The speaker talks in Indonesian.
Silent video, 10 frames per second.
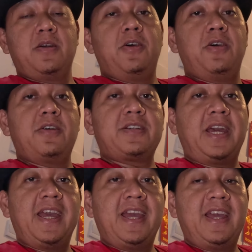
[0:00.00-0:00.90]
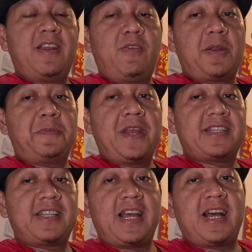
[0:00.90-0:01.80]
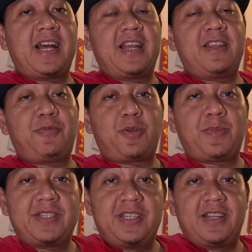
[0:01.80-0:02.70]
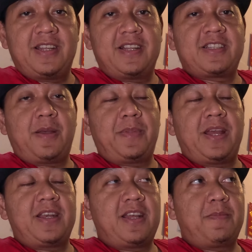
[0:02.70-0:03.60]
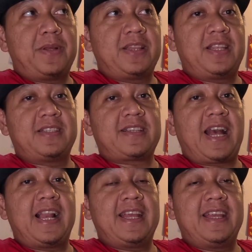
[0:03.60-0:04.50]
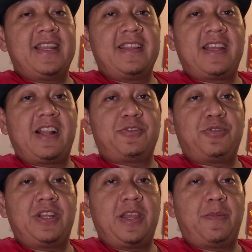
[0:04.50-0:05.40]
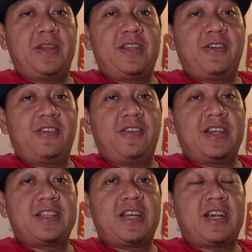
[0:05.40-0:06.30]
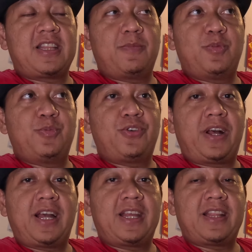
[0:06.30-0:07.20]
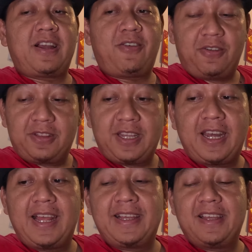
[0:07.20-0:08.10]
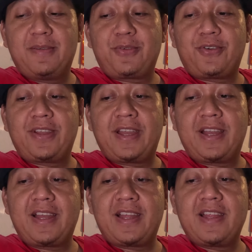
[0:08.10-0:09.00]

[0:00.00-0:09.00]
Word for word: Oke, okay, luar biasa informasinya dari sampai penting sekali nah, kalau sudah nyampe di Hongkong memuka kita konten lagi pokoknya